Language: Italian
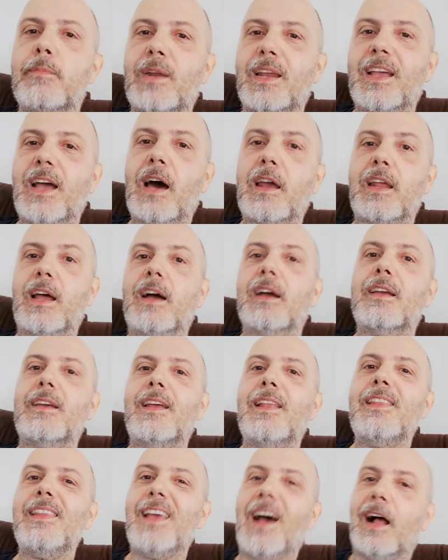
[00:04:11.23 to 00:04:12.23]
pregare
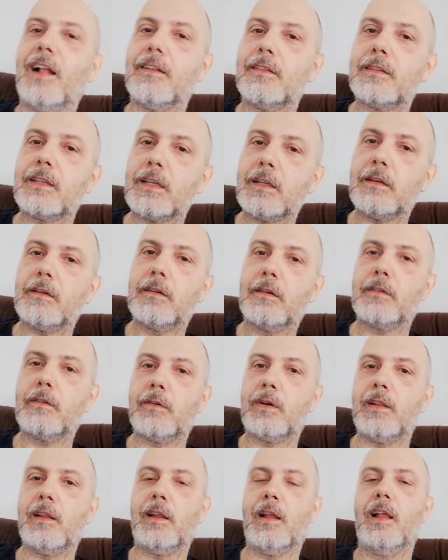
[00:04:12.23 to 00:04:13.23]
anche gli altri
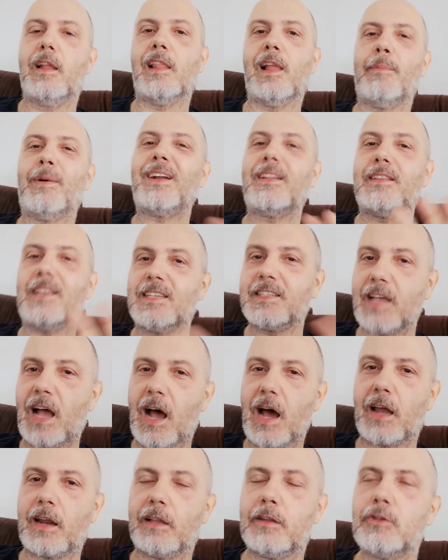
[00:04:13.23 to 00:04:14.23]
quindi la parte
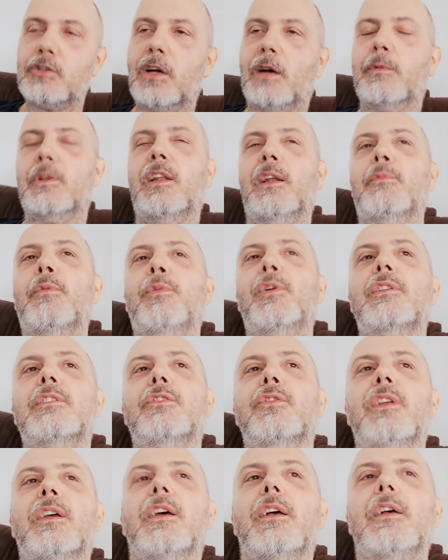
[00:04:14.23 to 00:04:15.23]
sana diciamo, della
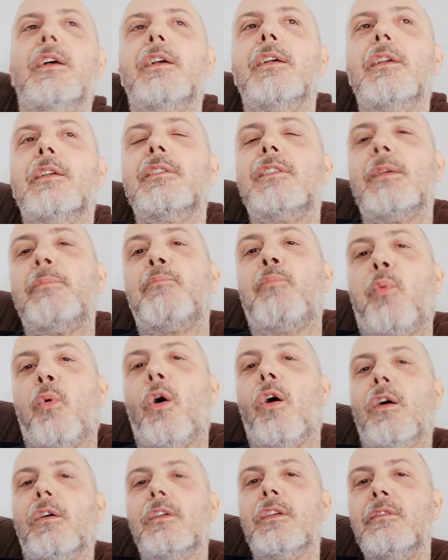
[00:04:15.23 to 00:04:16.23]
popolazione, se
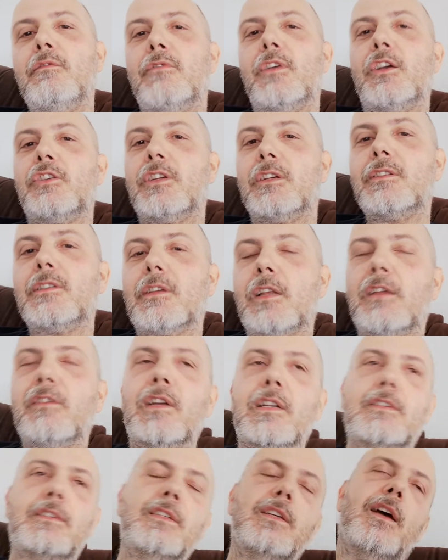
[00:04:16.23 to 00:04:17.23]
può invece
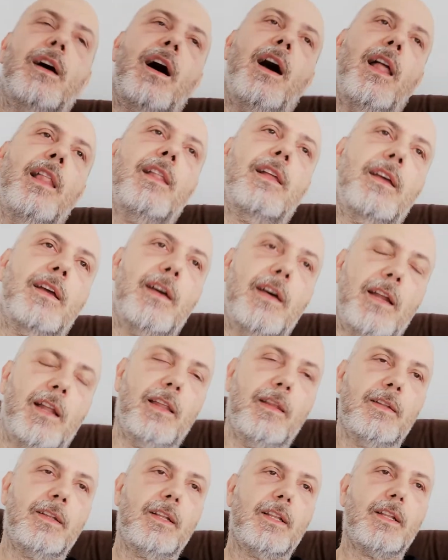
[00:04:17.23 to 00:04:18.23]
iscriversi al
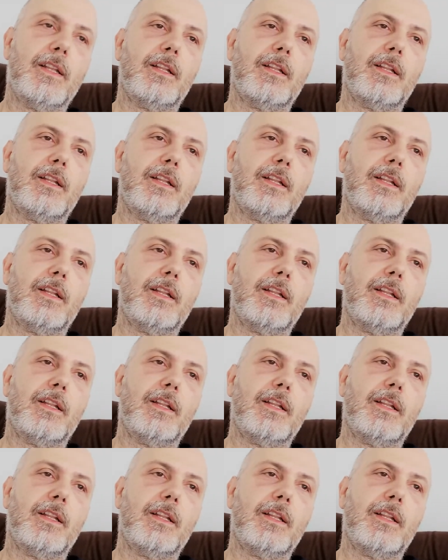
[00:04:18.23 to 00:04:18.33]
canale.